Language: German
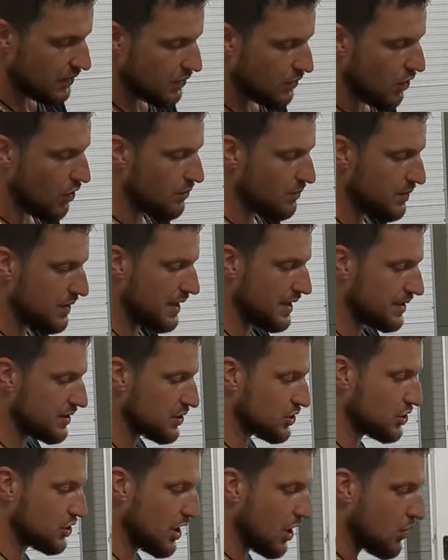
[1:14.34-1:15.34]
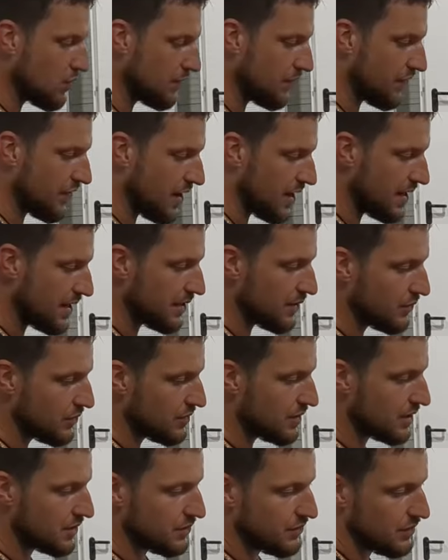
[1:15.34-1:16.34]
komplett staubfrei und
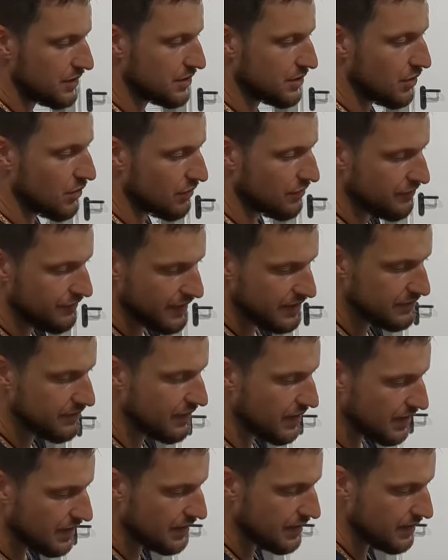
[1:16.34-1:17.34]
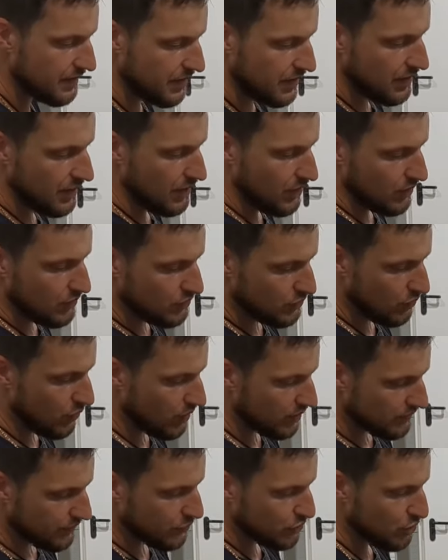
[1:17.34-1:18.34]
natürlich auch fettfrei,
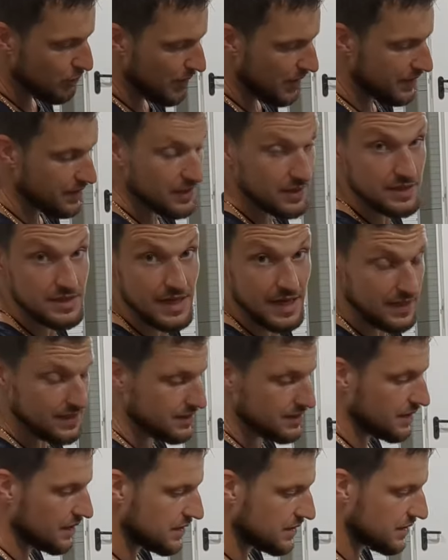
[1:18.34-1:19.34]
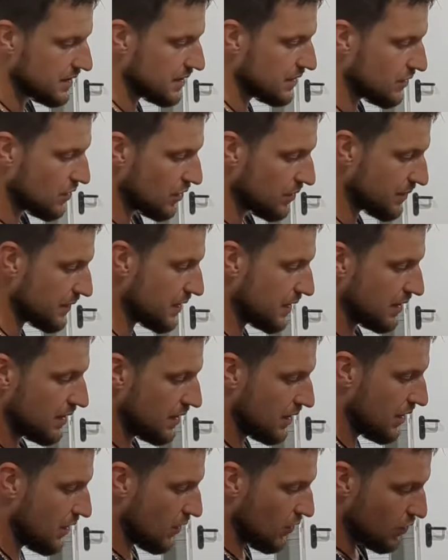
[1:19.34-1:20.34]
dort wo später das Kennzeichen hinkommt.
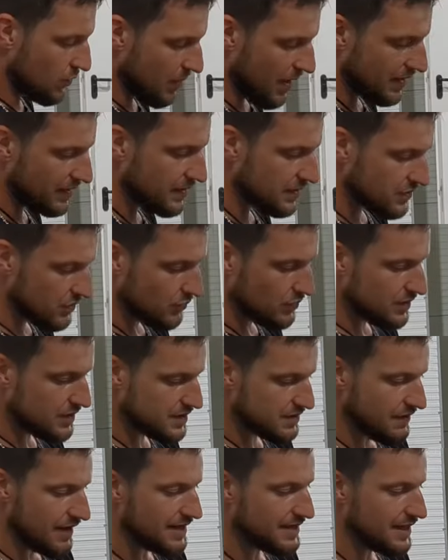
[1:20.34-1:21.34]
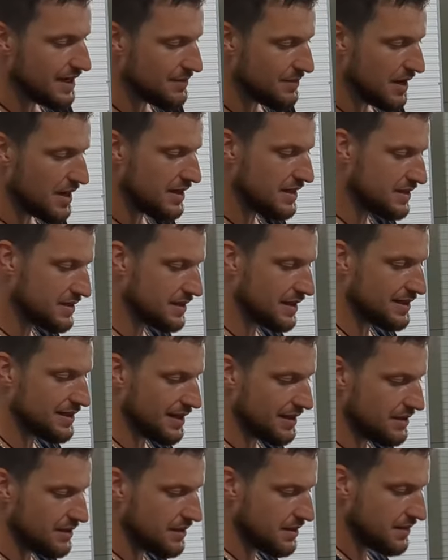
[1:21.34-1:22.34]
Und macht das ruhig zwei, dreimal
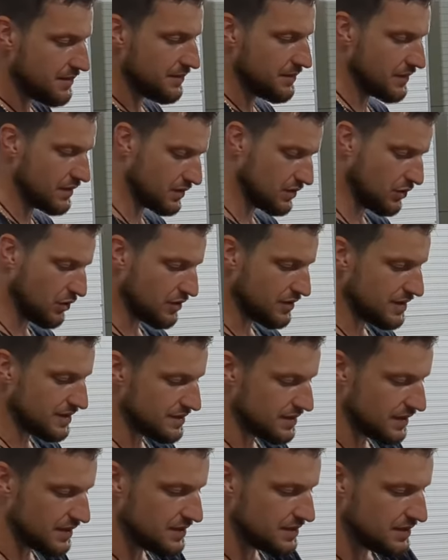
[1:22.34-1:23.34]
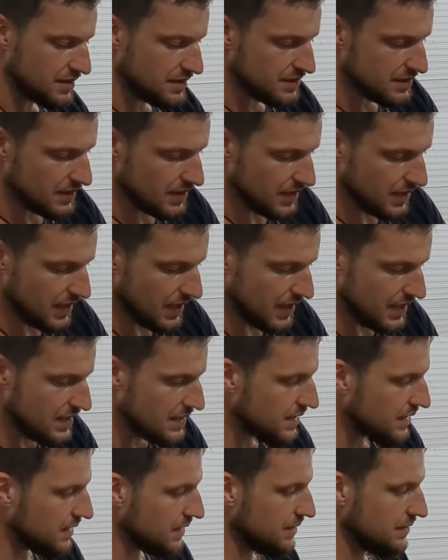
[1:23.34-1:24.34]
hintereinander, drückt das richtig
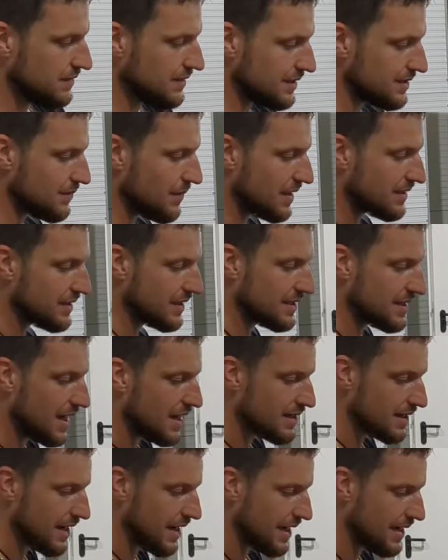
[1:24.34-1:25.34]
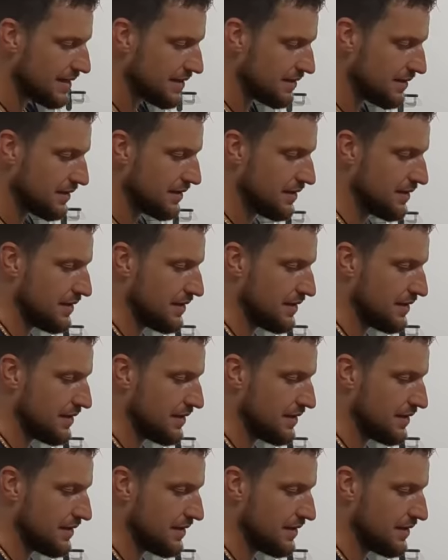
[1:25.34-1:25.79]
in das Material rein,